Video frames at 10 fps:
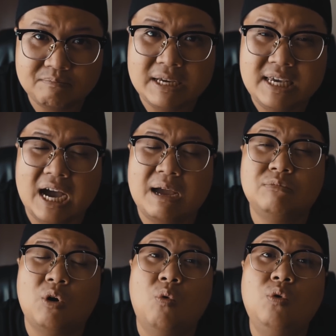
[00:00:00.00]
bây giờ
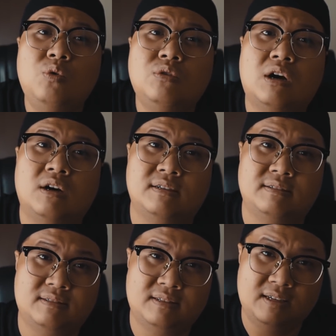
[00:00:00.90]
em ngủ luôn rồi
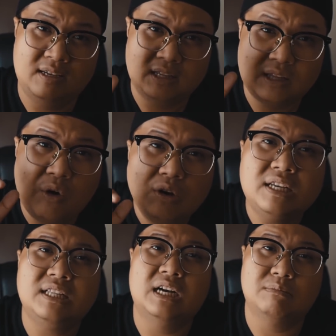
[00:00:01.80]
thôi
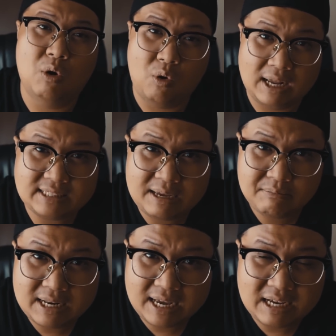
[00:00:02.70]
thì đừng buồn anh
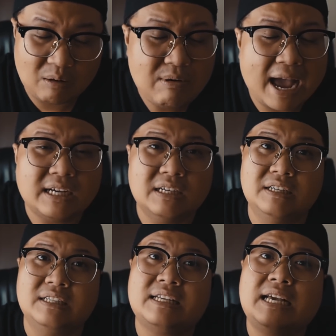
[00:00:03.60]
em ở đây không ai
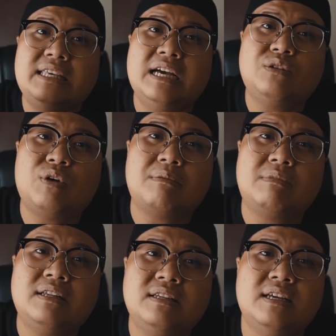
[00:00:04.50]
cười những cái chết của em
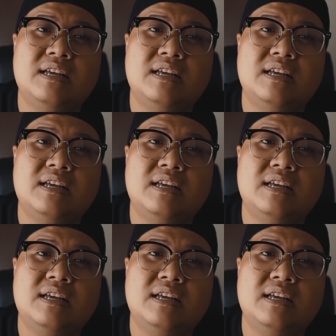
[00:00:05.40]
hết